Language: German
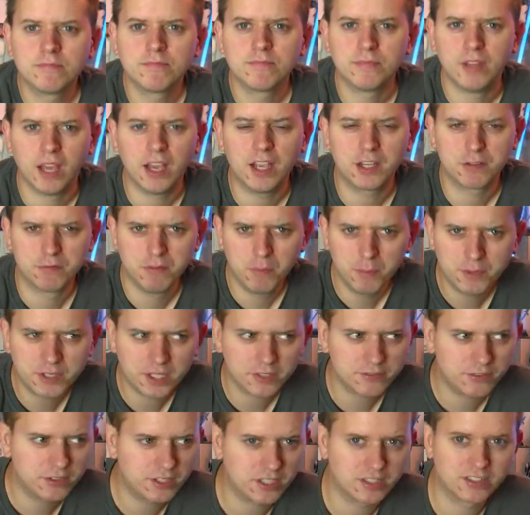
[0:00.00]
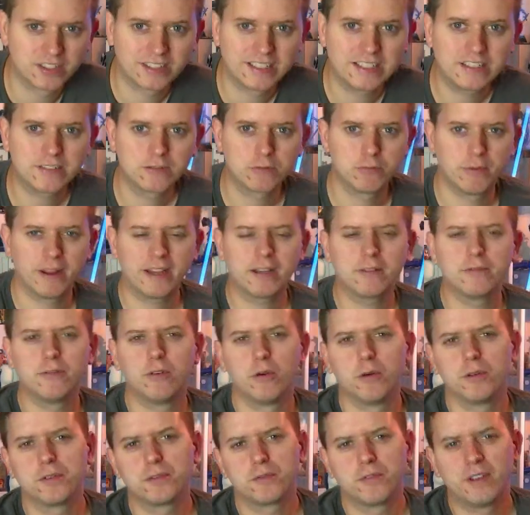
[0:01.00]
ja, ich will mich jetzt nicht als riesen Dragon
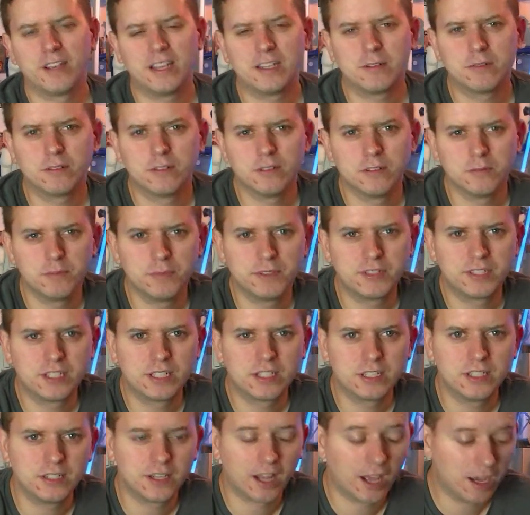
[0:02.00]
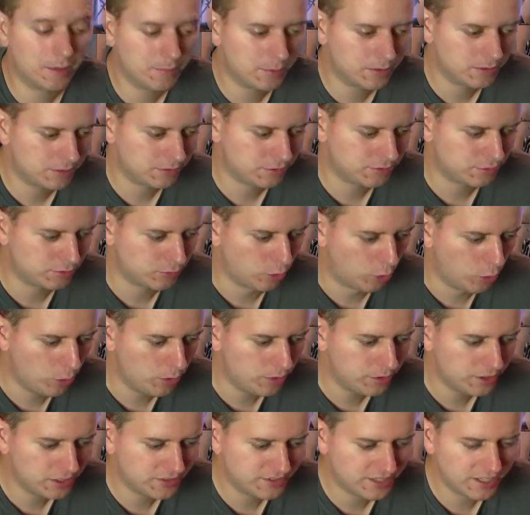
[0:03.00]
Force-Fan äh, betiteln, aber ich
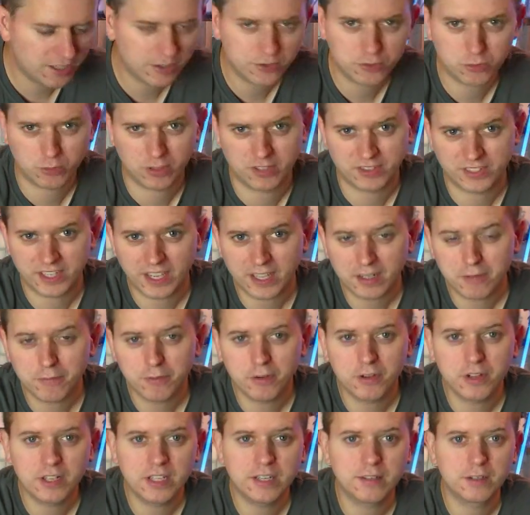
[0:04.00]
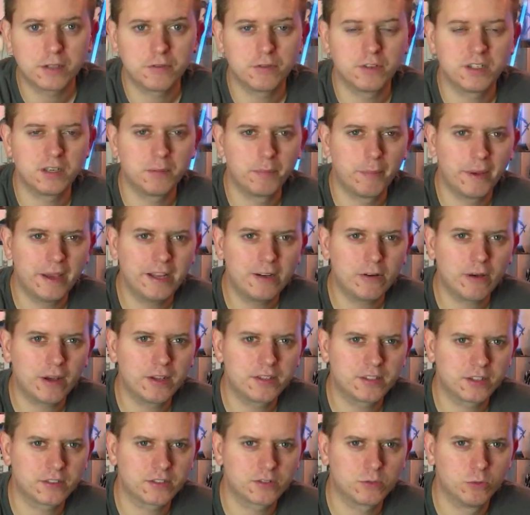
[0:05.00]
höre die Sachen schon ganz gerne von denen. Ich finde die Band auch
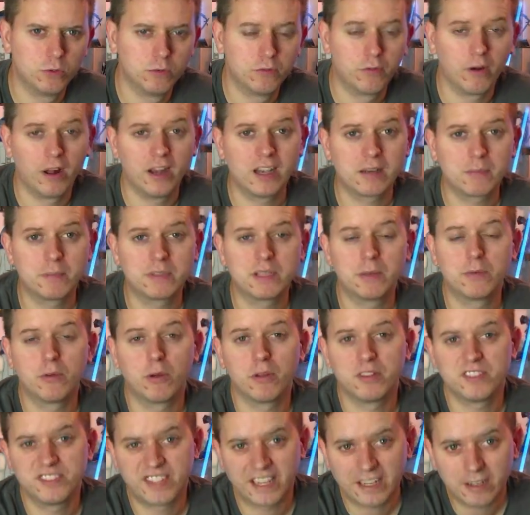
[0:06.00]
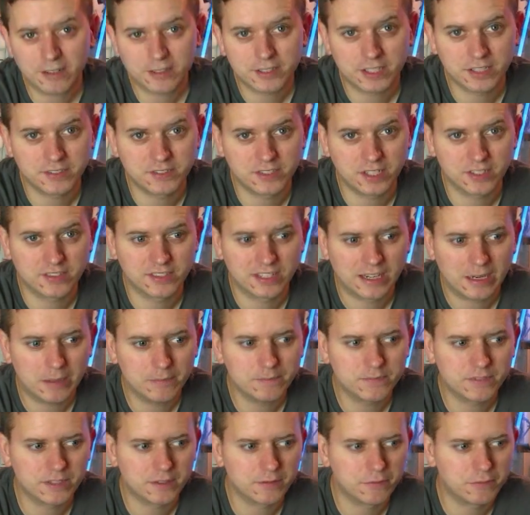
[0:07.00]
eigentlich ganz cool, vor allem den neuen Sänger, den sie jetzt
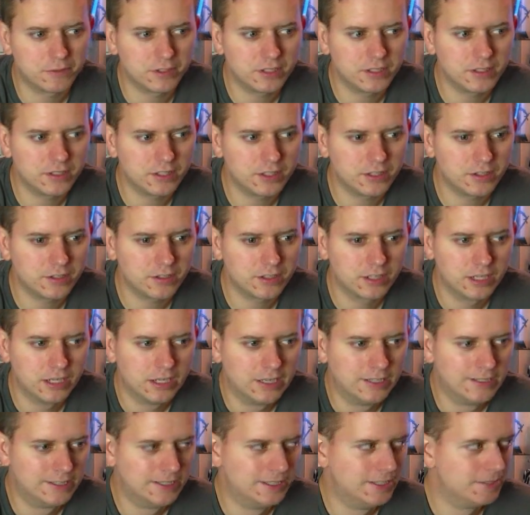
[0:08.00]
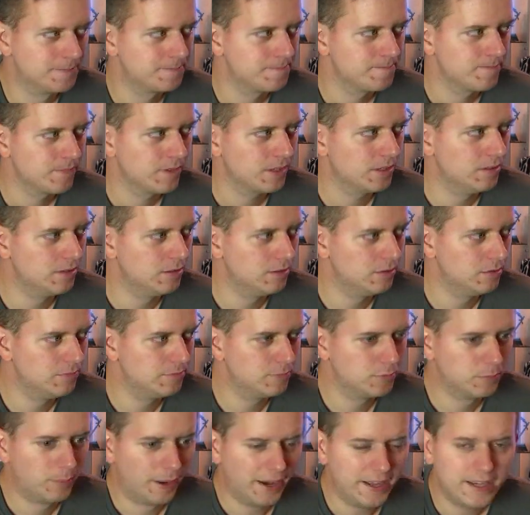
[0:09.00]
haben, den finde ich äh,
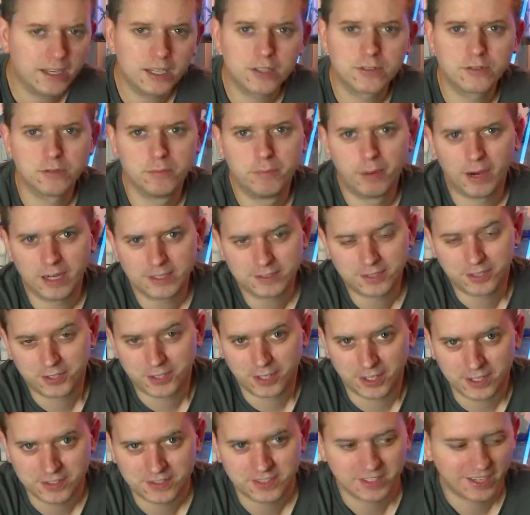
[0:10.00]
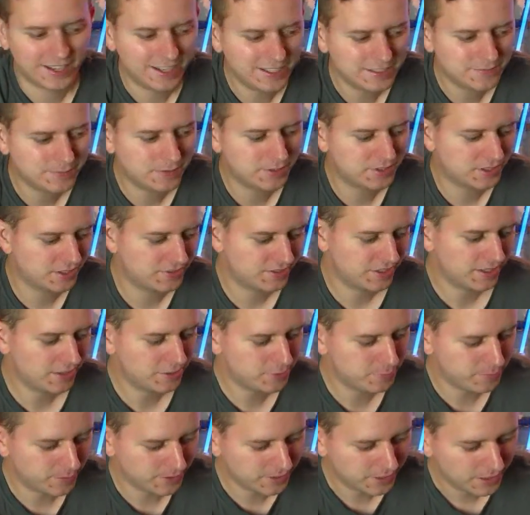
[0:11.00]
um einiges sympathischer als den alten, wenn ich ganz
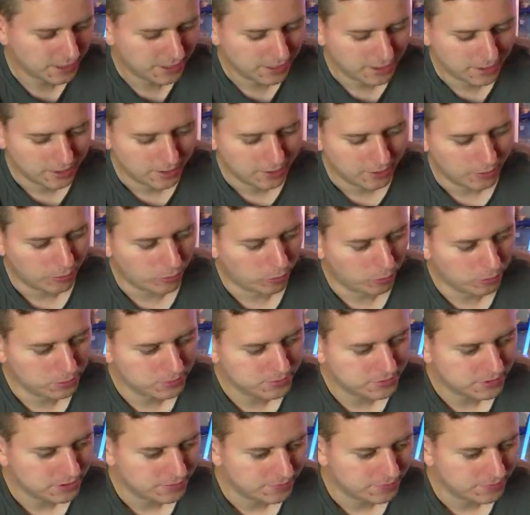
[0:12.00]
ehrlich bin. Und